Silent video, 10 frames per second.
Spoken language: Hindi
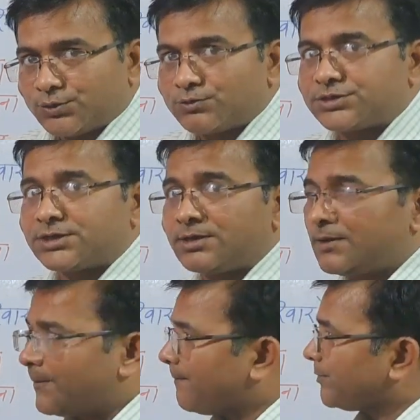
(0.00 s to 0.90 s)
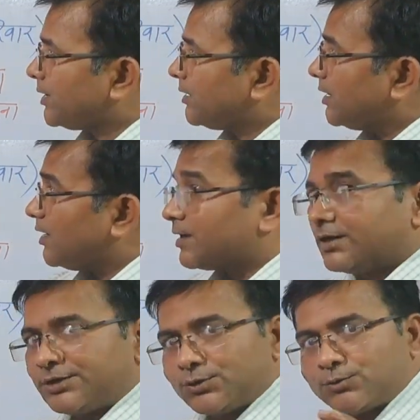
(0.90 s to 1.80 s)
यूजिंग
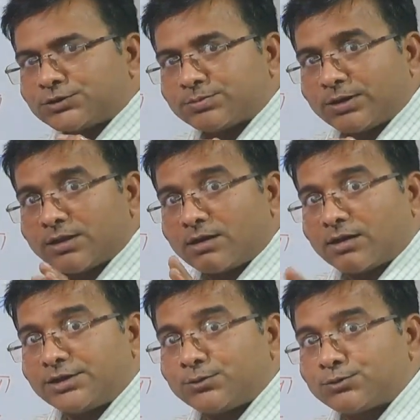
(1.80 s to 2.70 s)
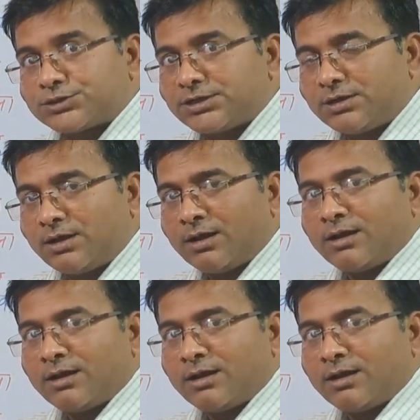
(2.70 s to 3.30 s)
लेकिन यूज बदलकर यूसिंग